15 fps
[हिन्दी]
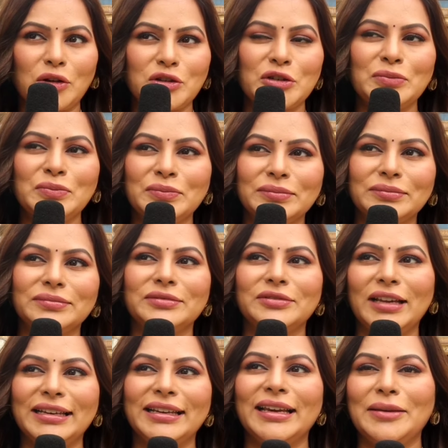कॉस्ट्यूम
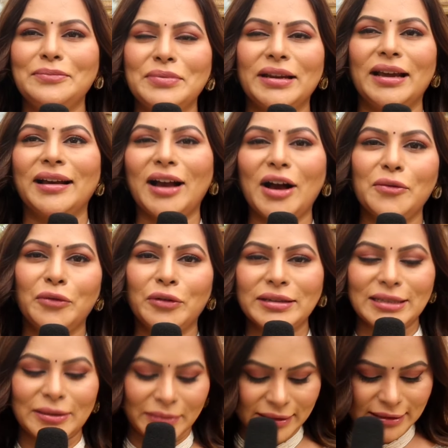वाली है प्रियंका वो ही
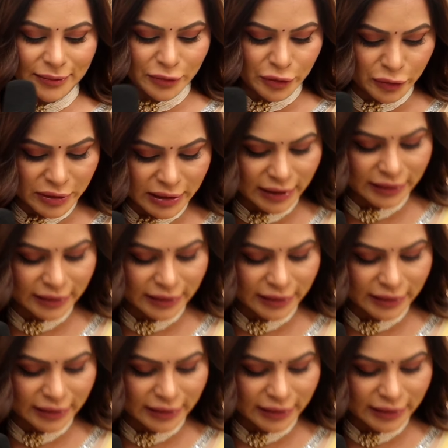सब ये सब चूज़